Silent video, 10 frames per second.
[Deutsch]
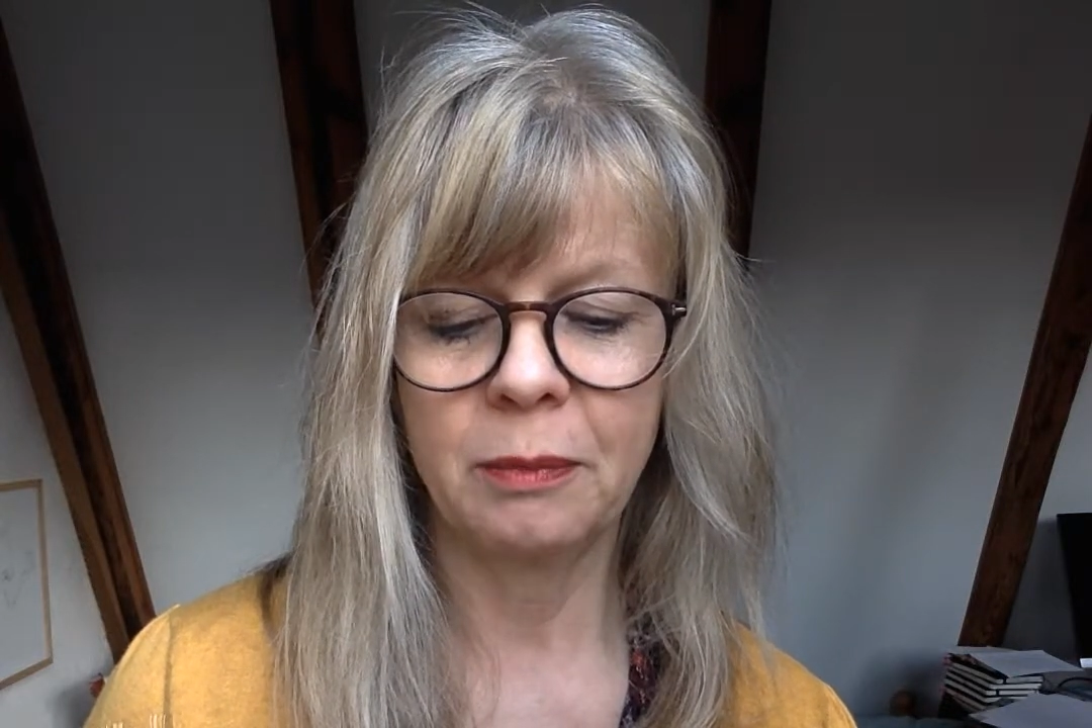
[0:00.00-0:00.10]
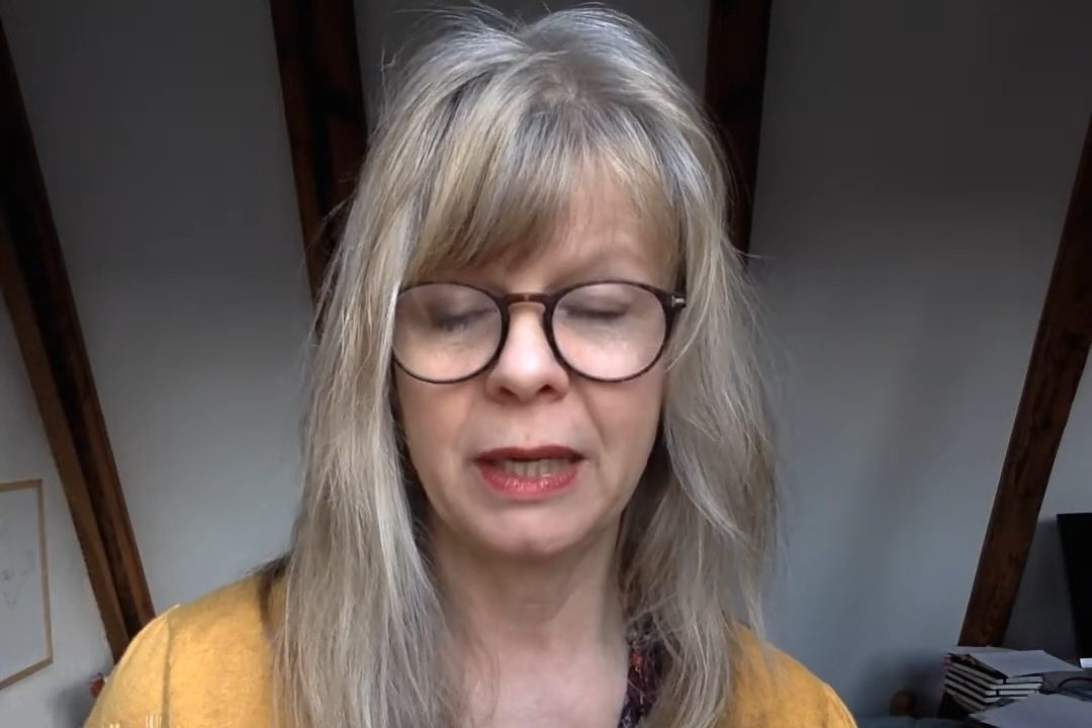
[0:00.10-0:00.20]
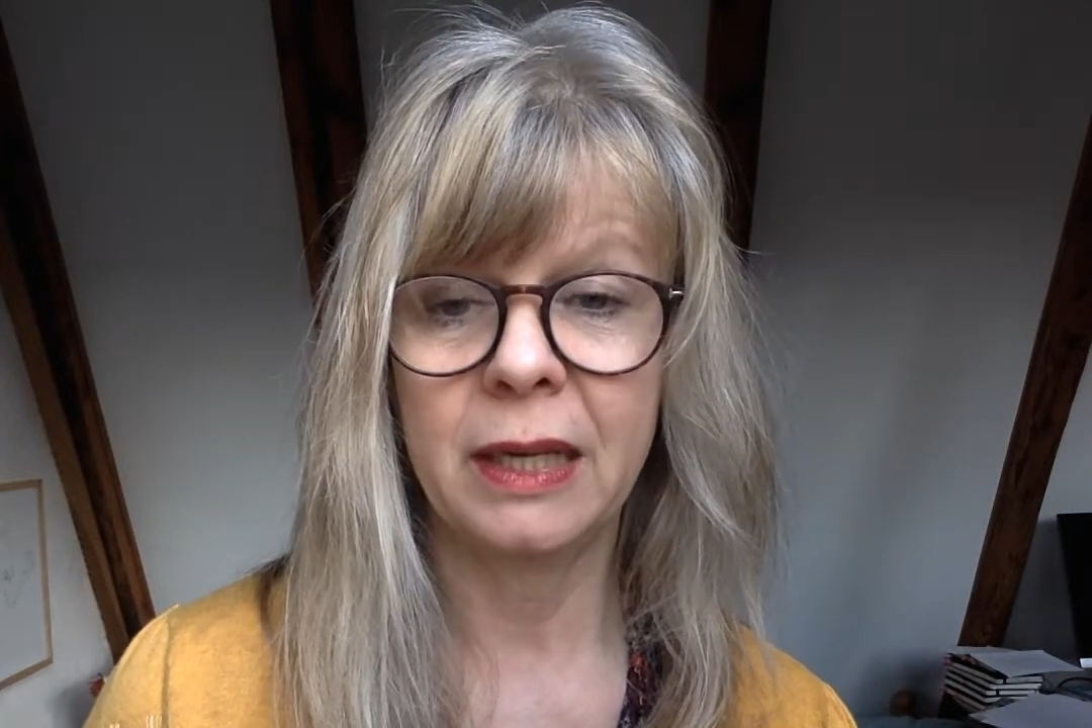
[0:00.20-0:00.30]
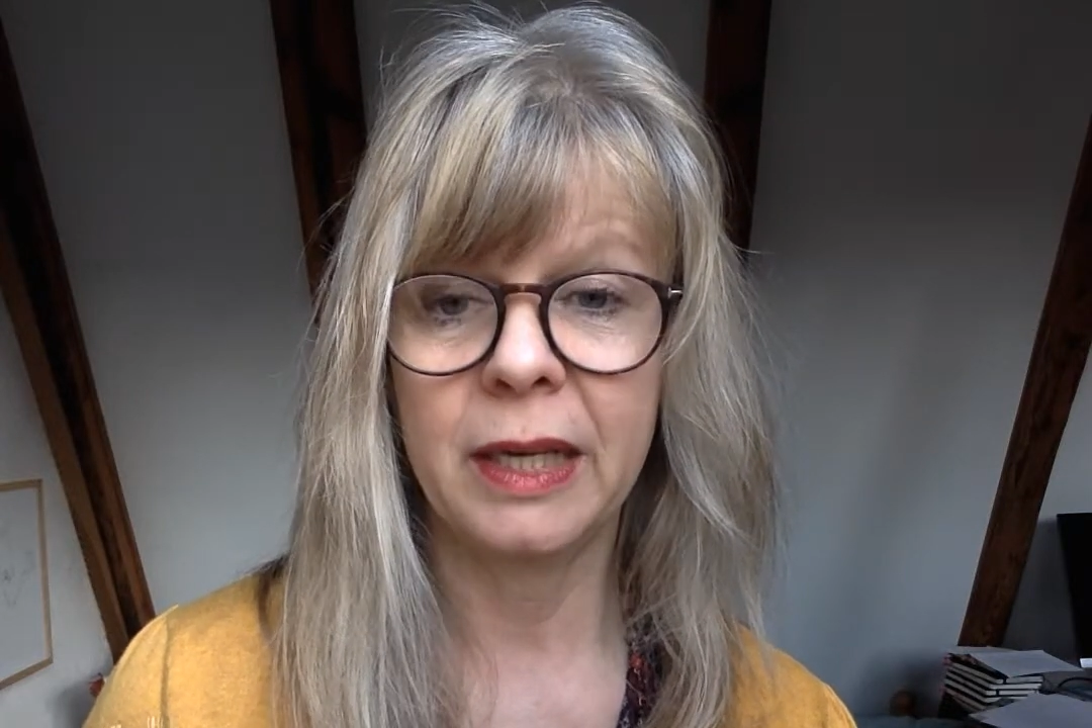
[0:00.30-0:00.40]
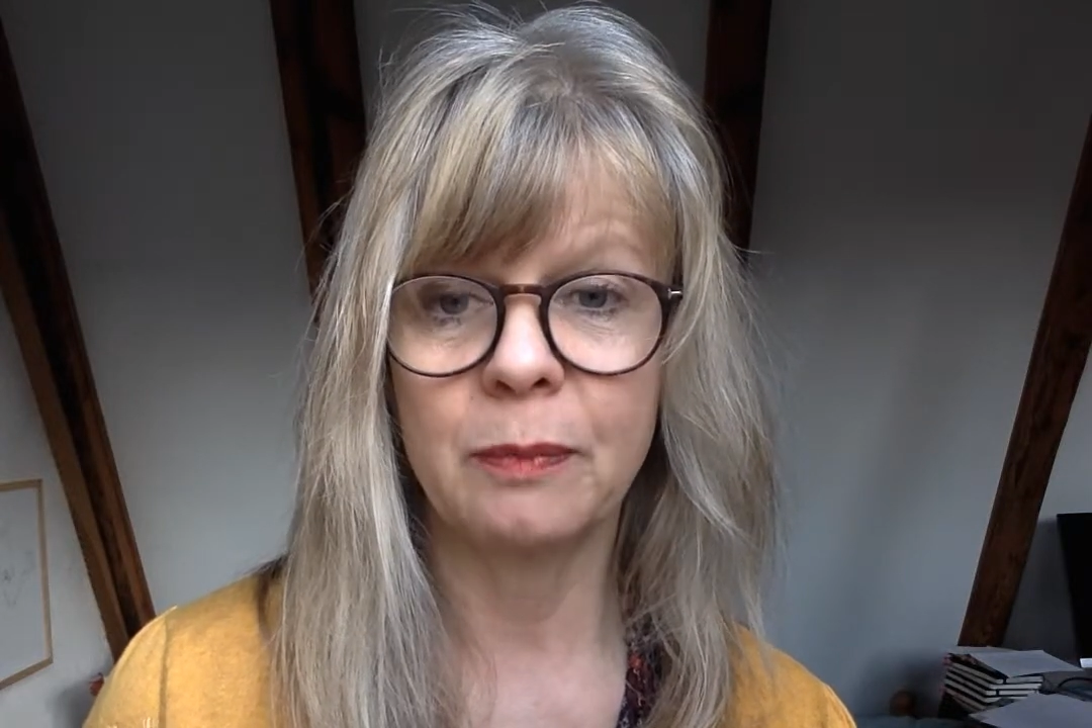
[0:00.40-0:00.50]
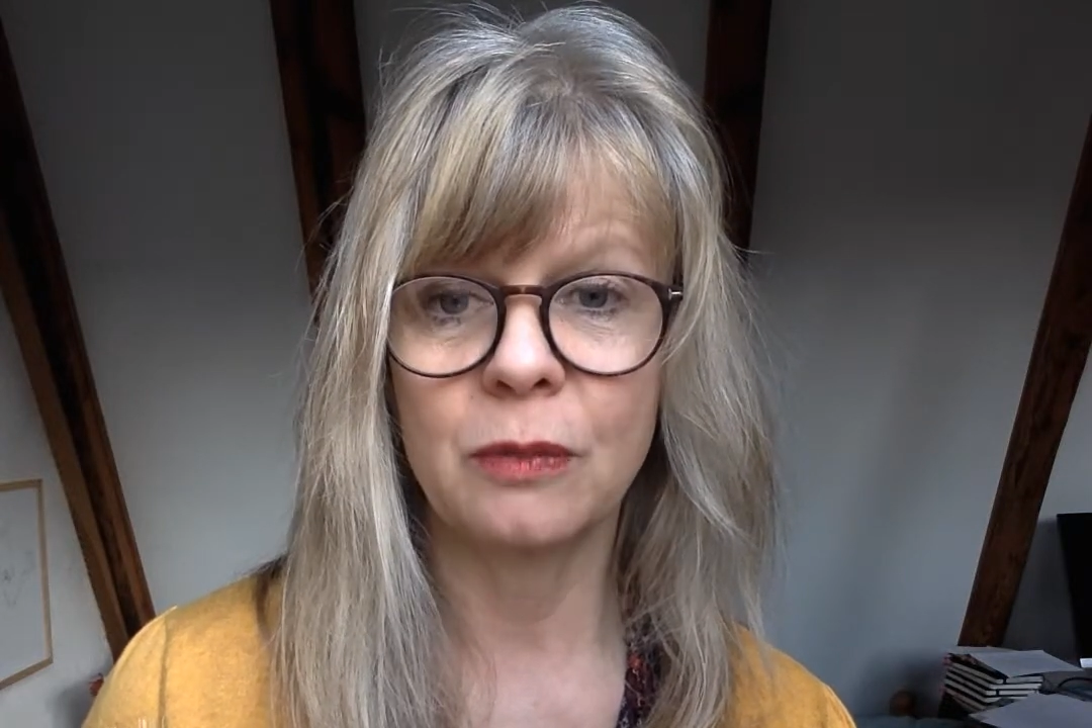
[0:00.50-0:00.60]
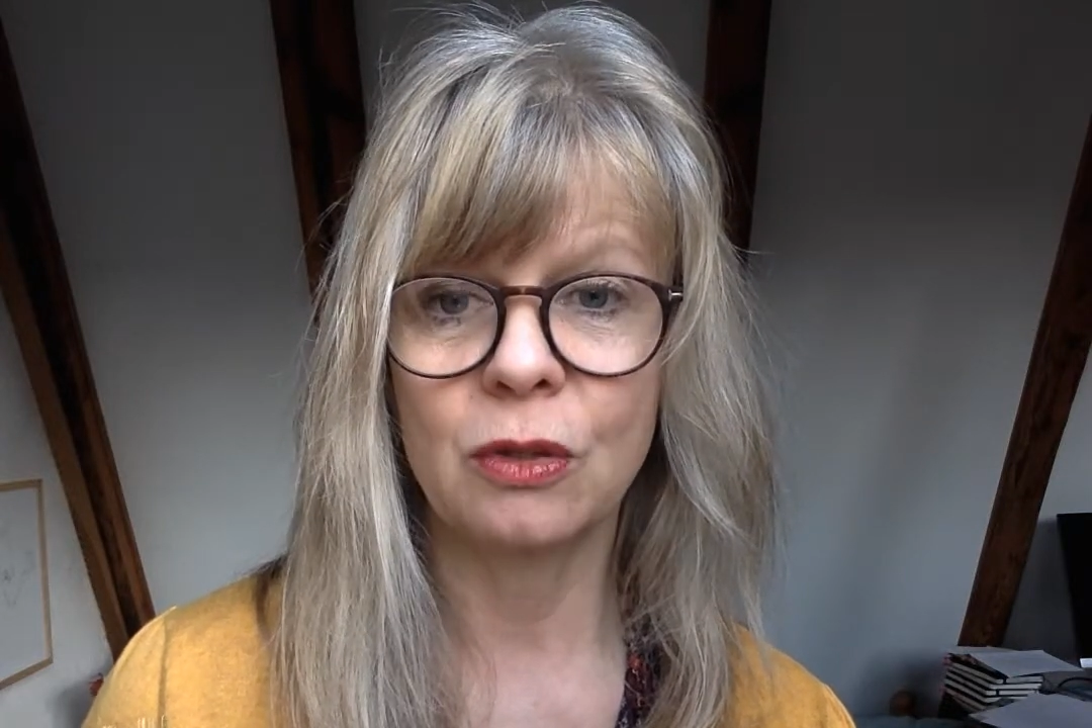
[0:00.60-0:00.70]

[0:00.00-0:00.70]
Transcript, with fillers: mein Leben